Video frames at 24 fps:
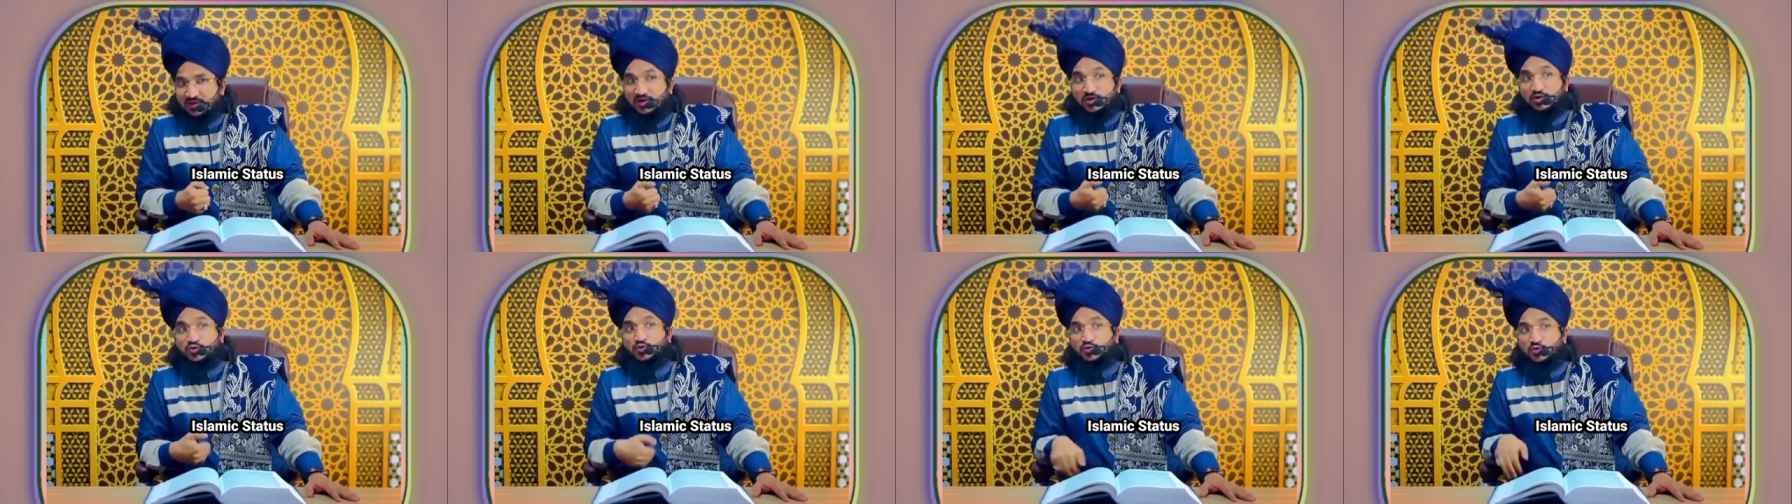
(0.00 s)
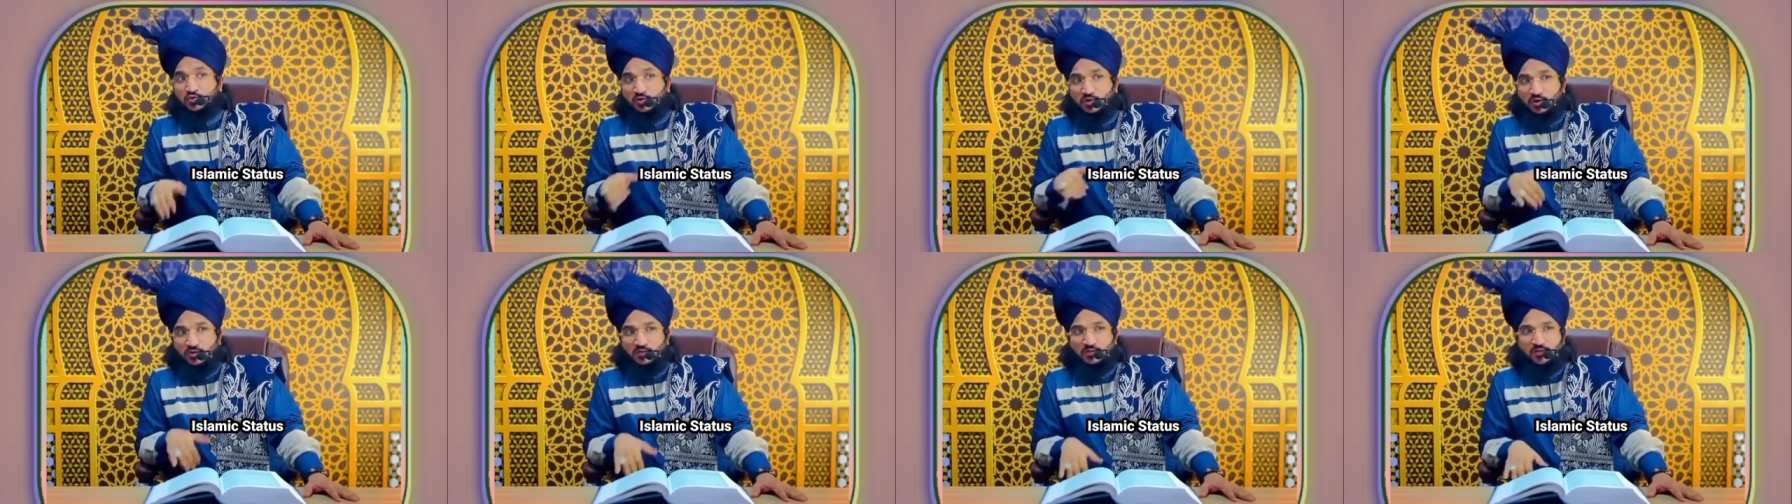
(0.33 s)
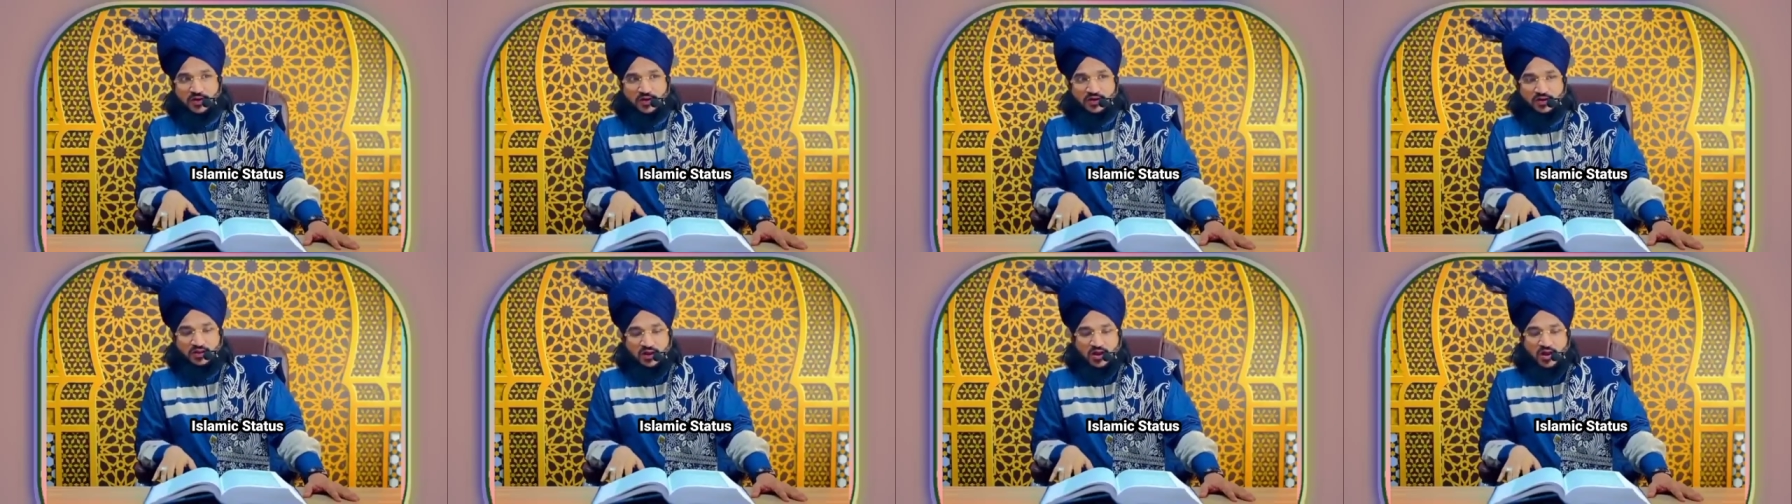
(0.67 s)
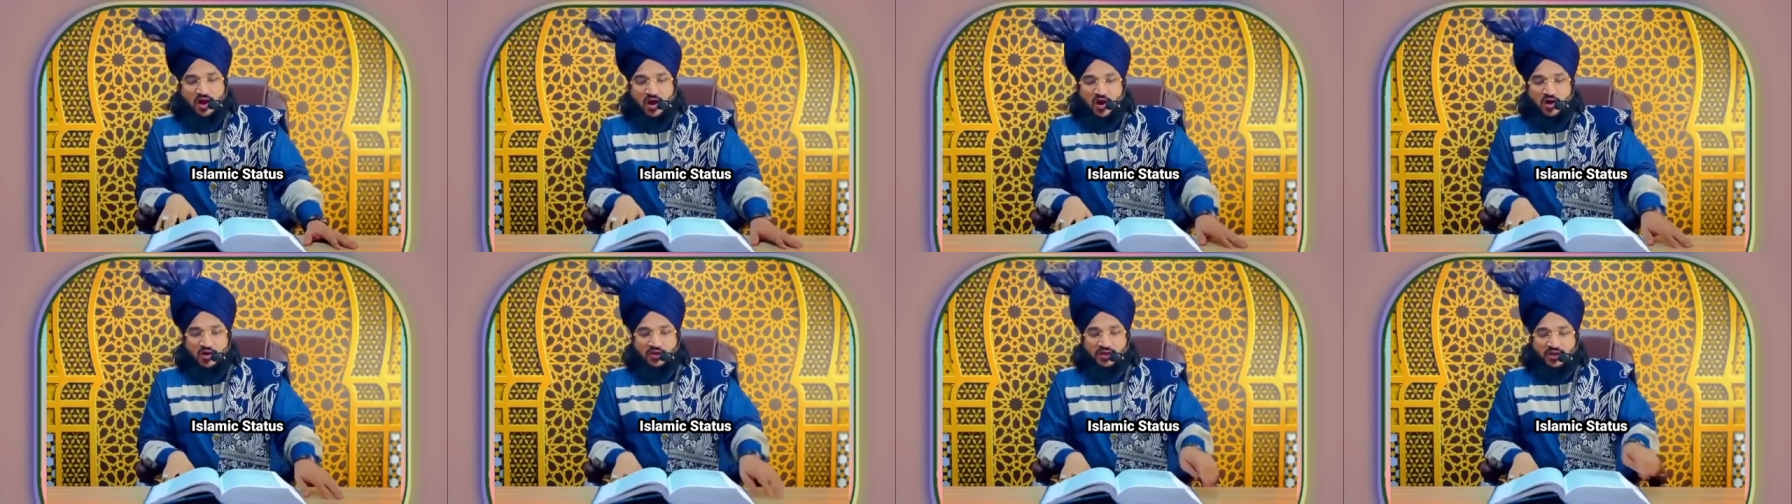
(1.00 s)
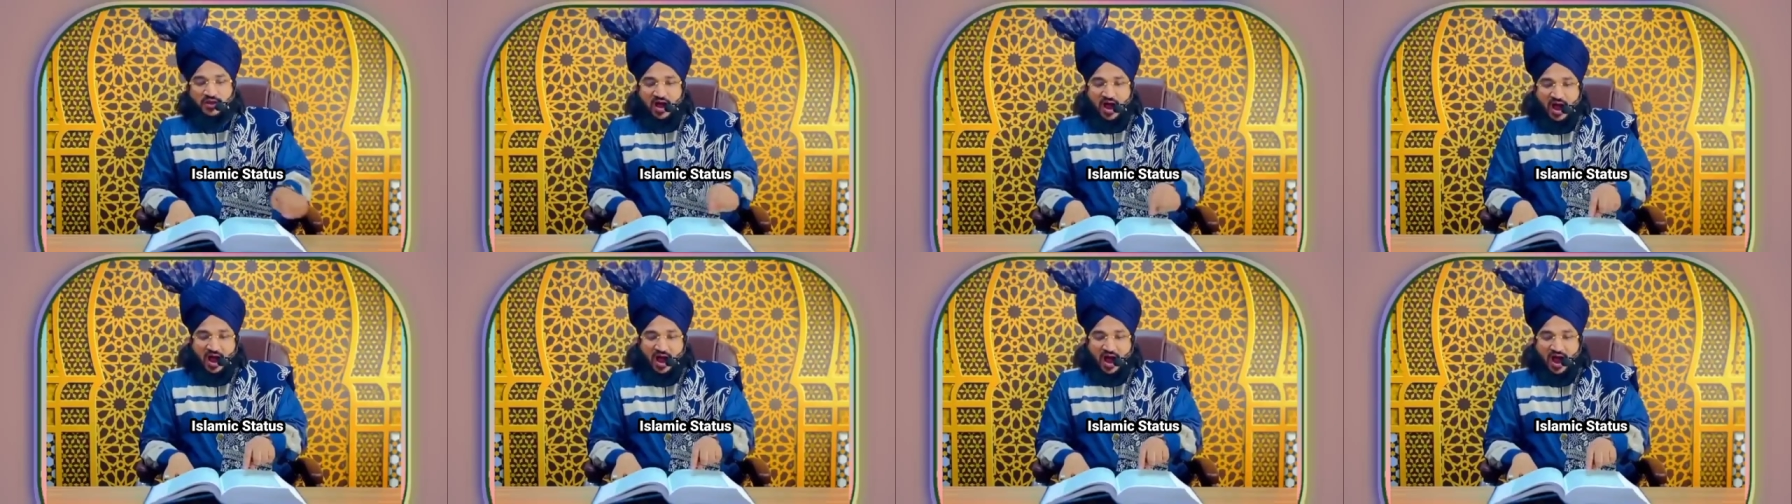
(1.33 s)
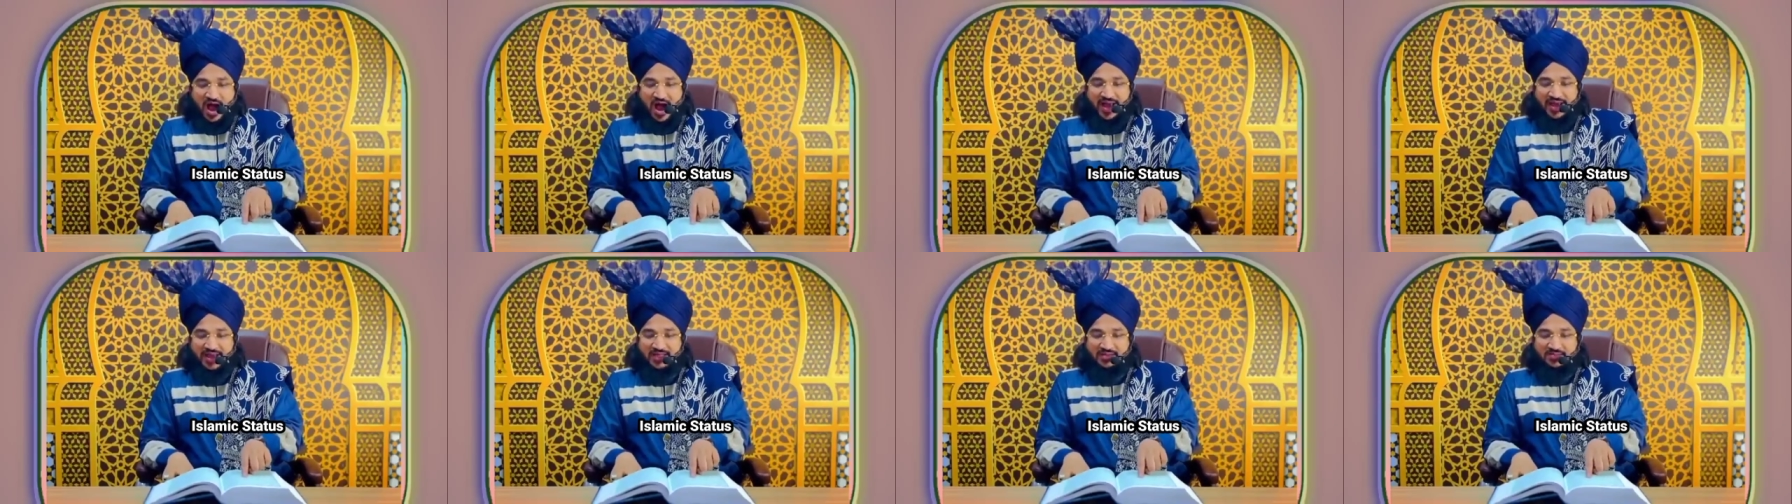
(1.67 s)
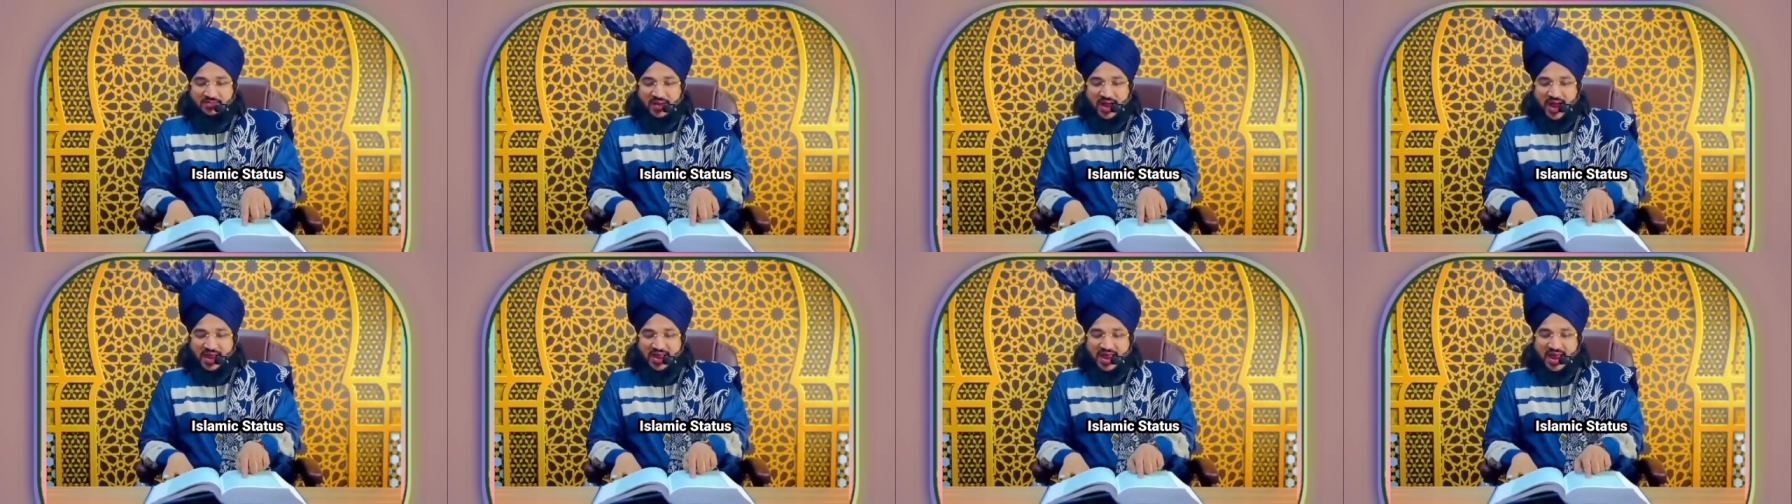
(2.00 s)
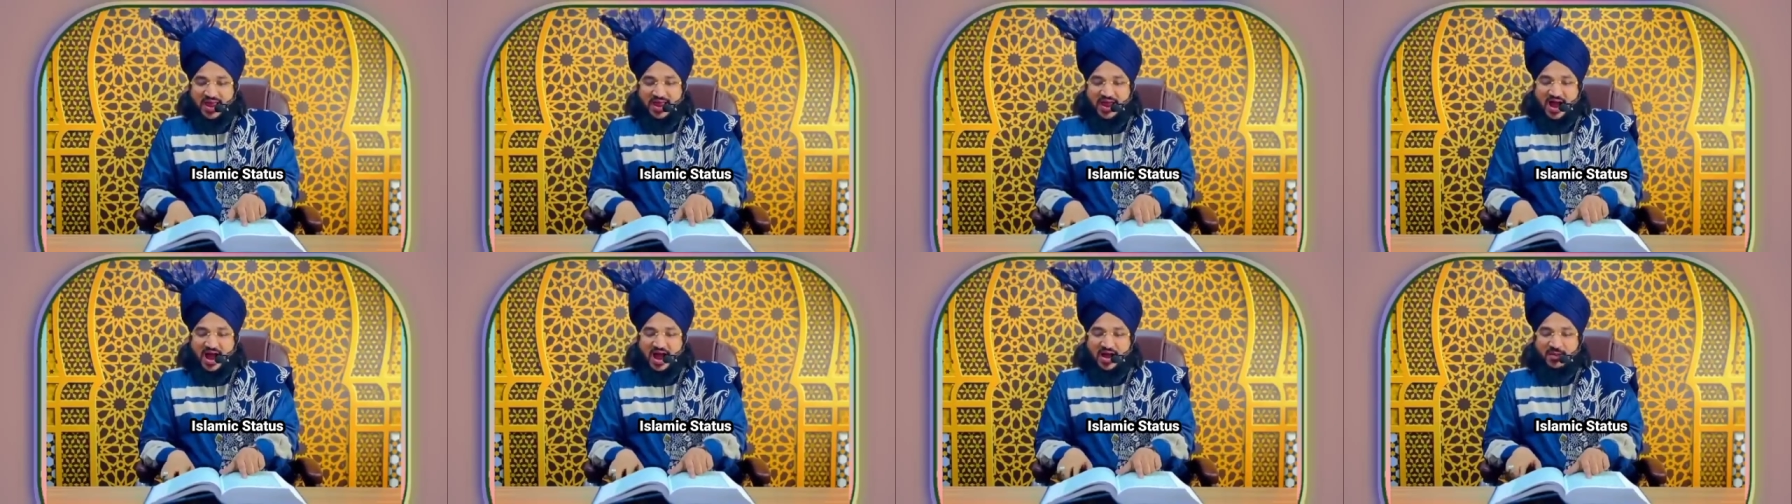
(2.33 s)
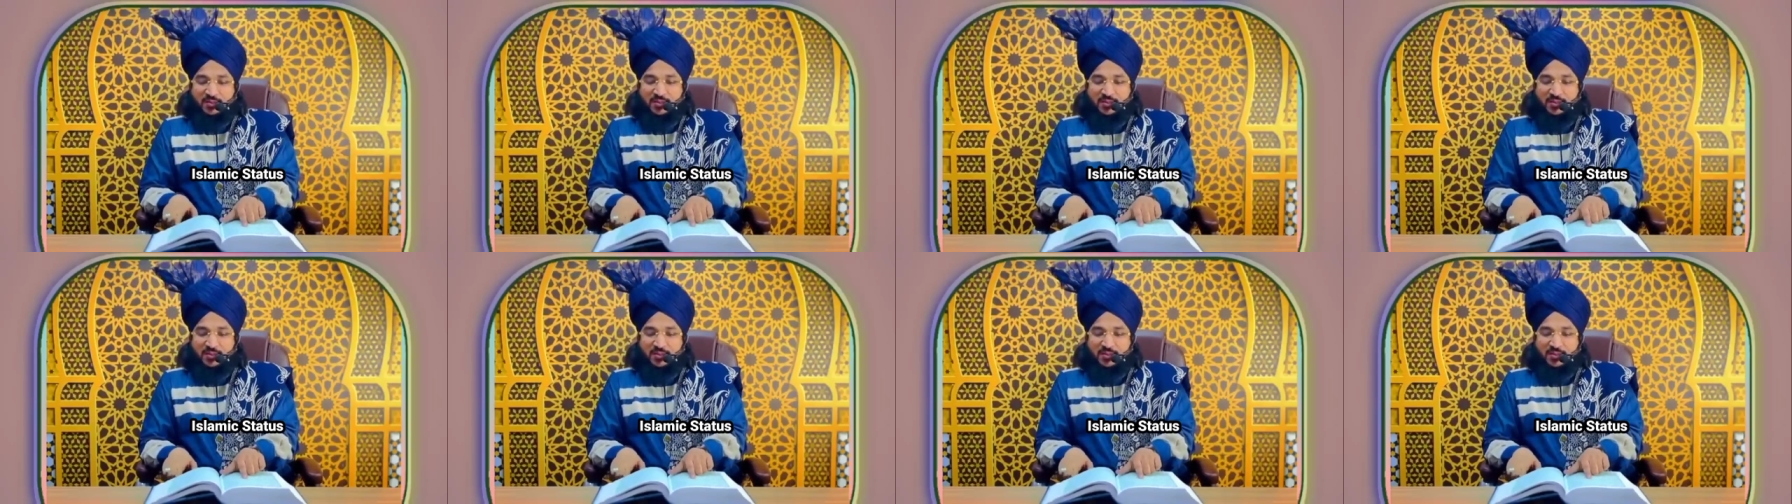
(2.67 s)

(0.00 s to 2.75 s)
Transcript: रसूलों पर और यहाँ आयत में आया है